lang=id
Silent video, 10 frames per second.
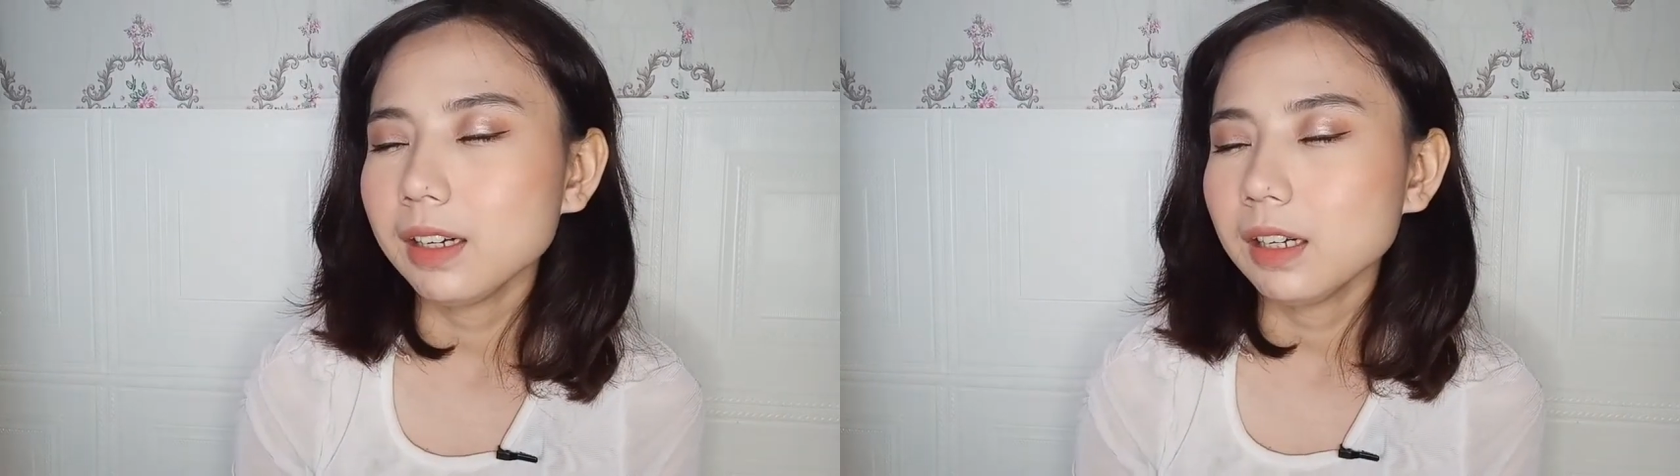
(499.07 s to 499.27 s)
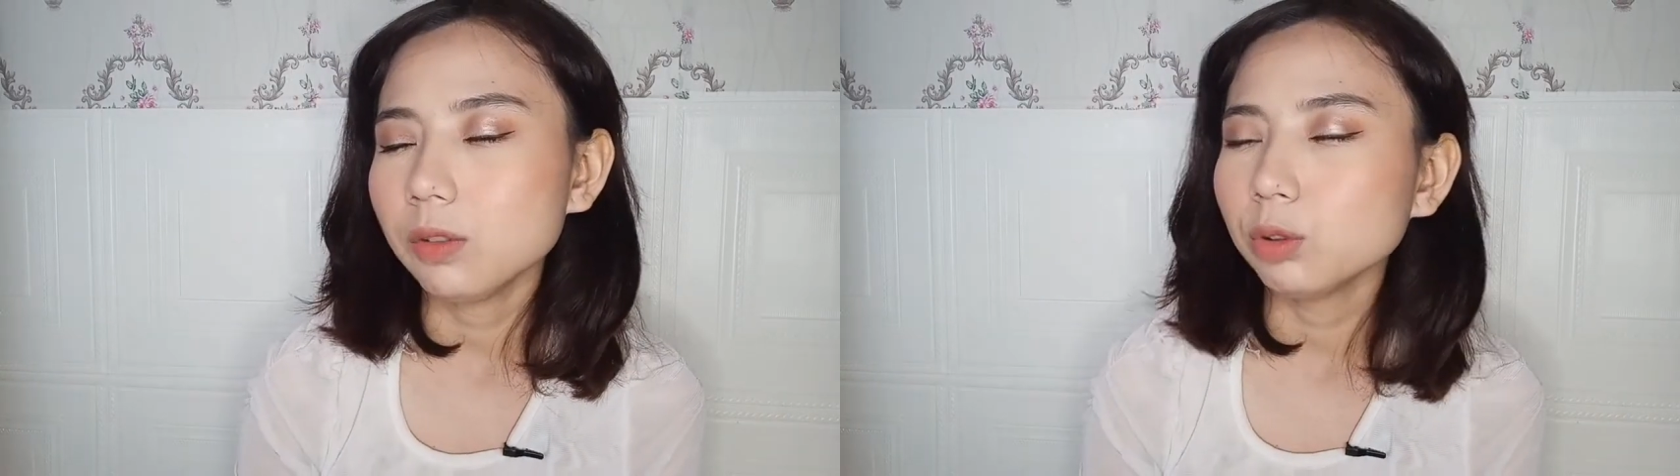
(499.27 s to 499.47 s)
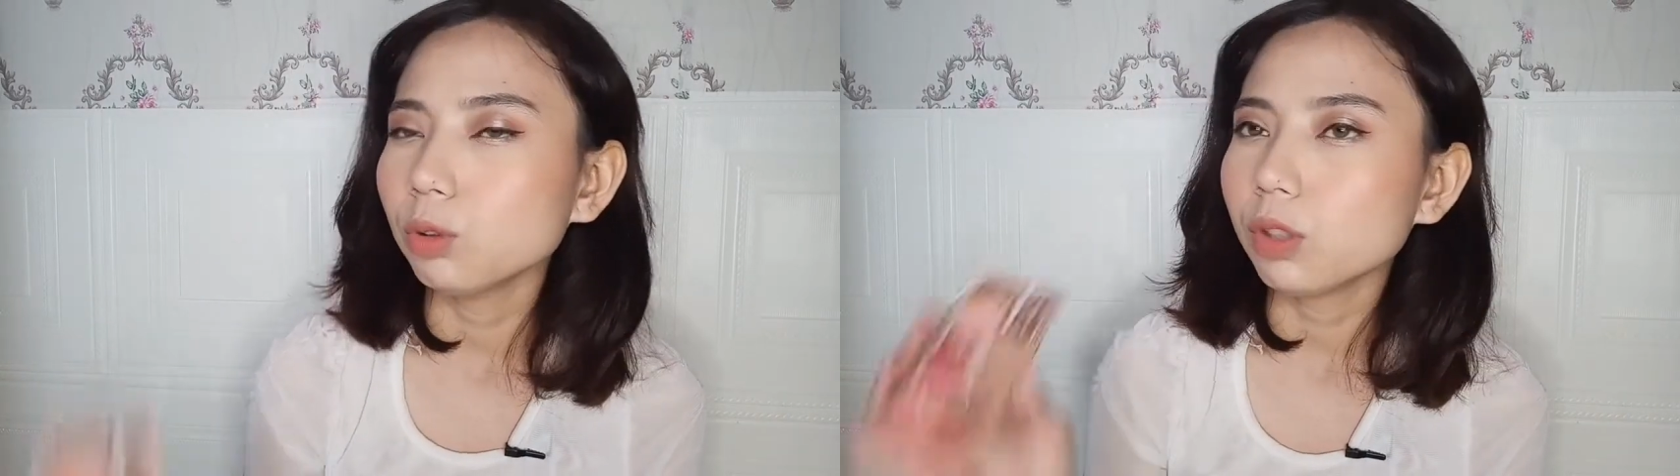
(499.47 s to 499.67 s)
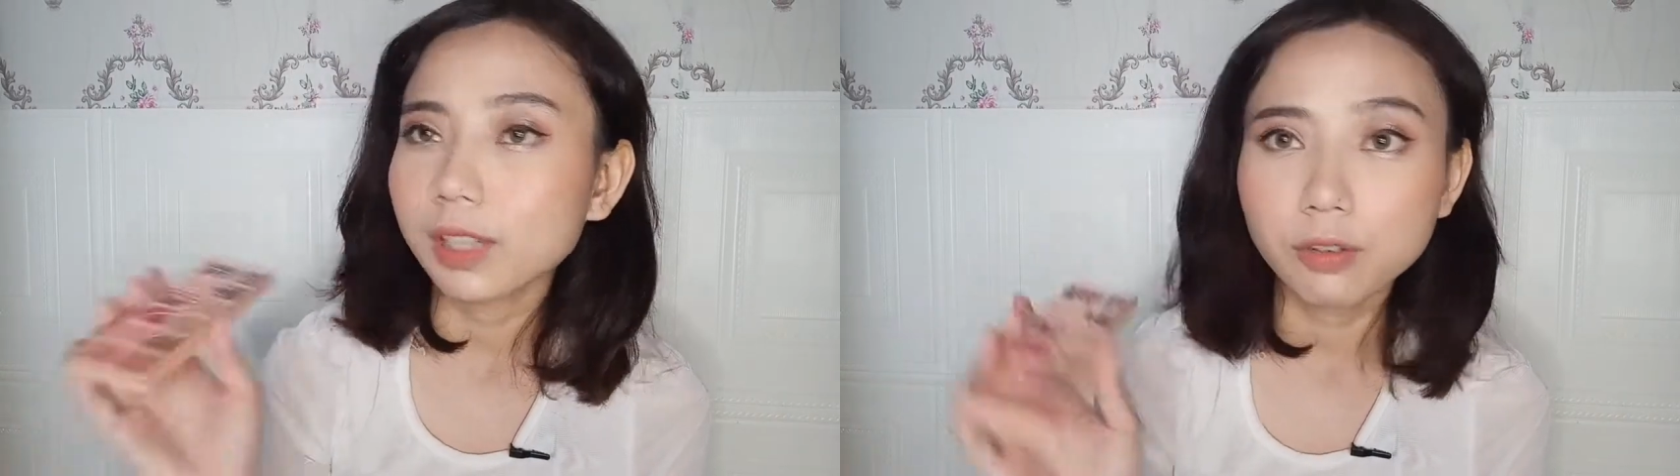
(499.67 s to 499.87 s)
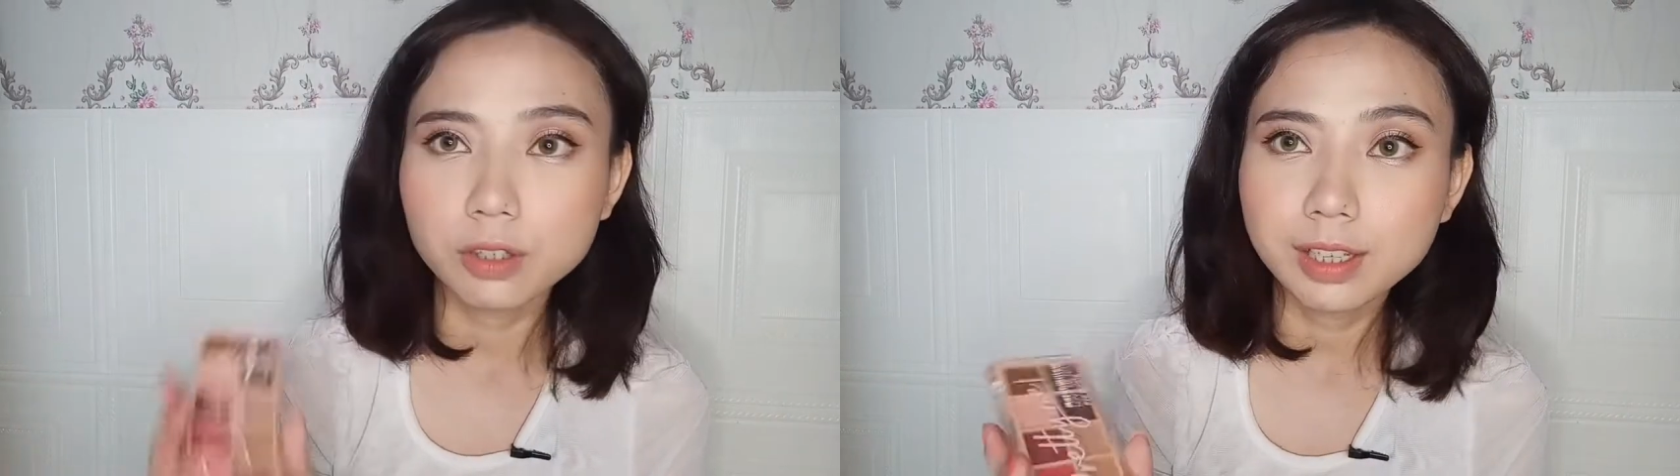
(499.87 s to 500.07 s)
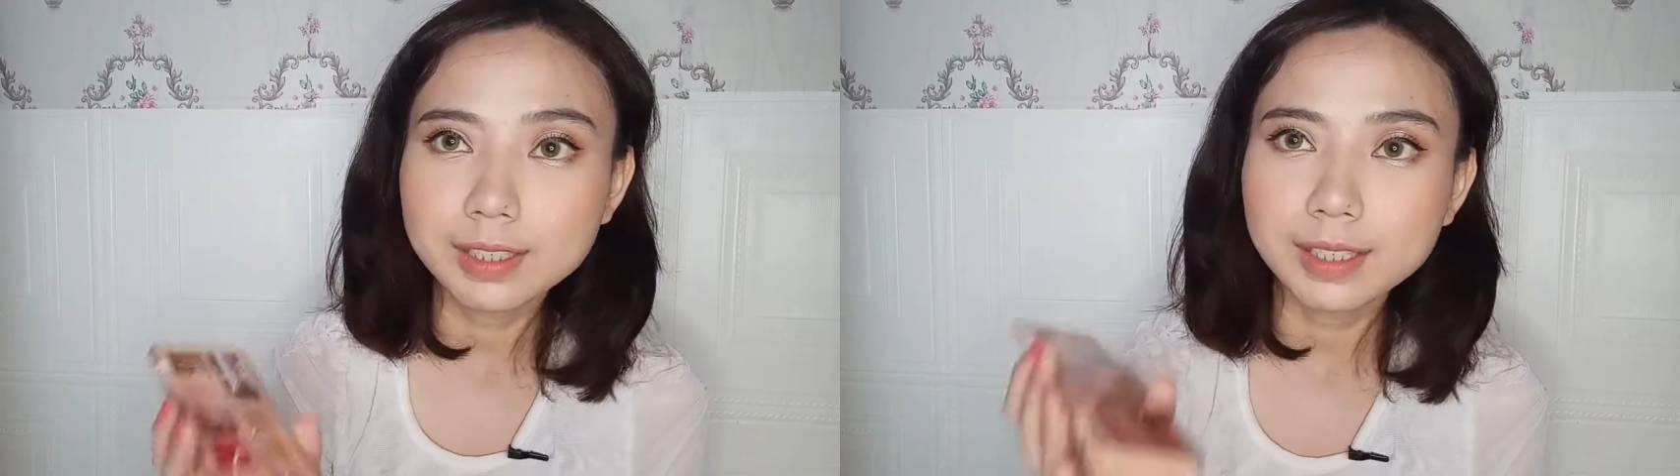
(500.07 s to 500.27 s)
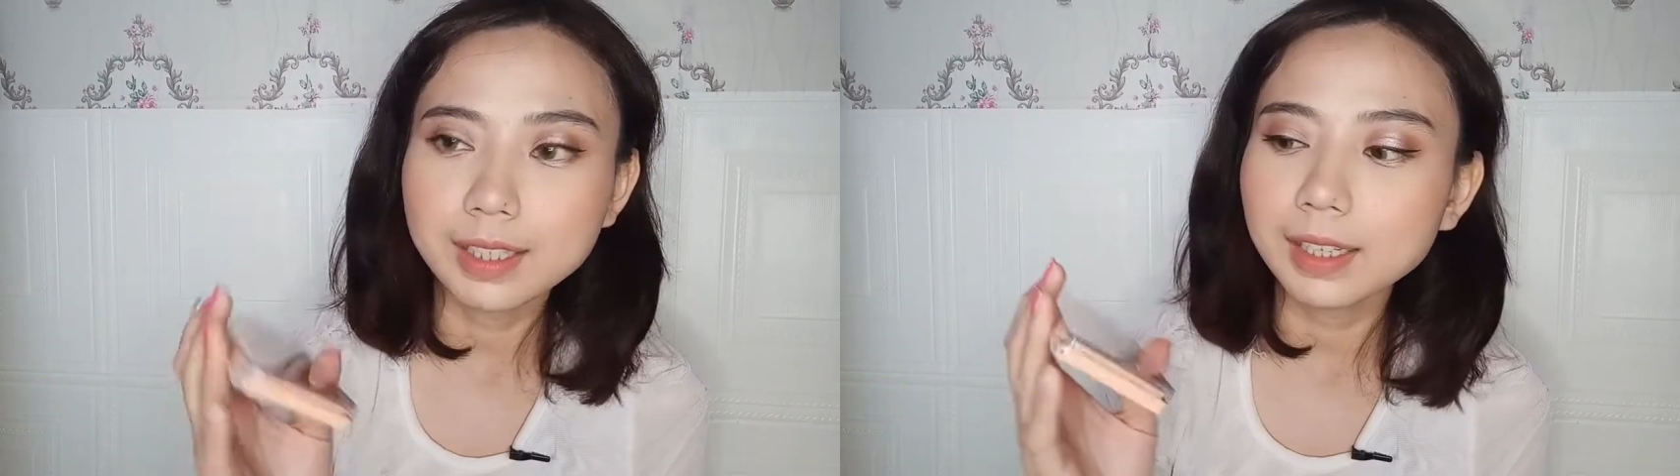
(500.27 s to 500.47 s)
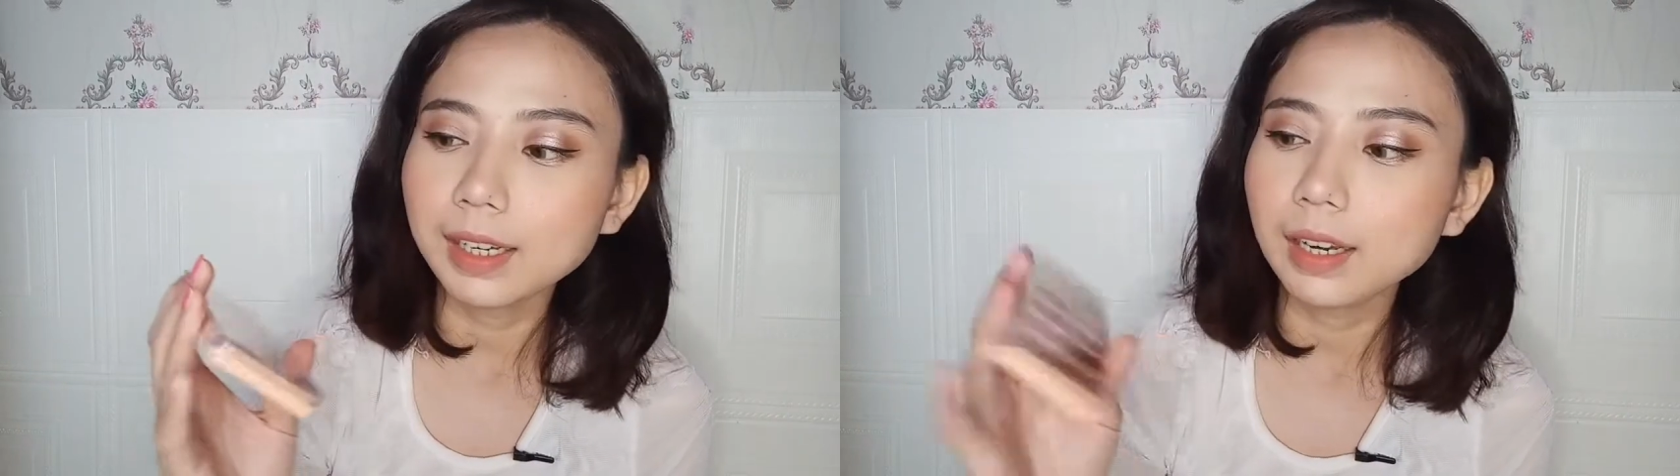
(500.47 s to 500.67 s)
Uh, untuk reviewnya
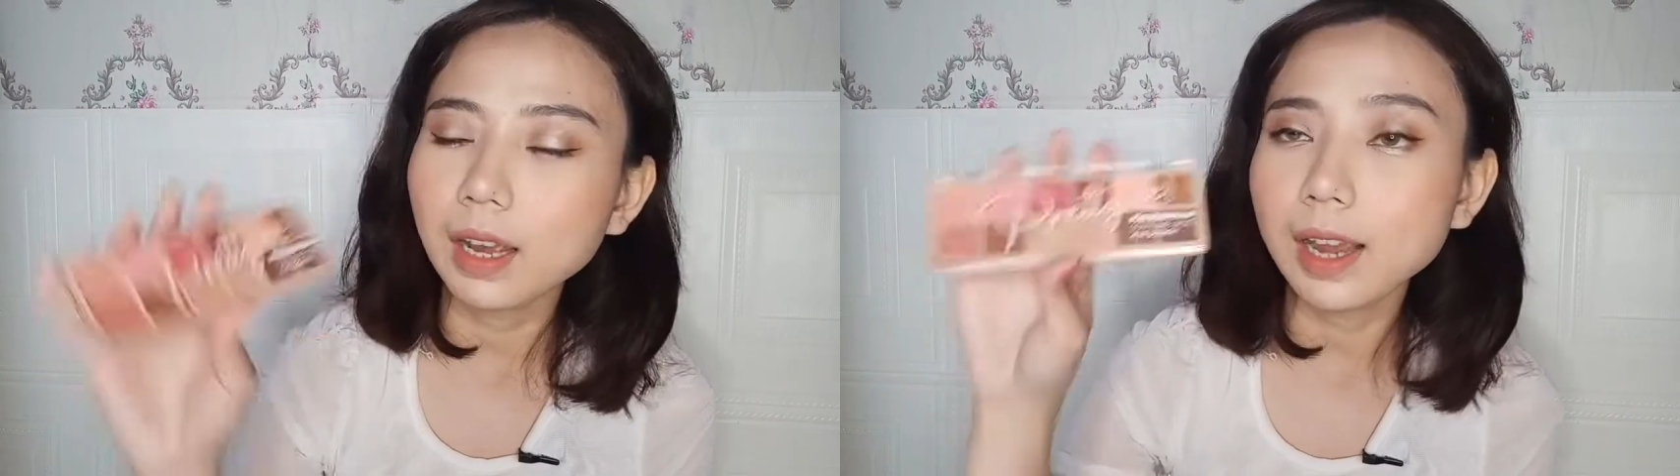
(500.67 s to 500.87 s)
sendiri,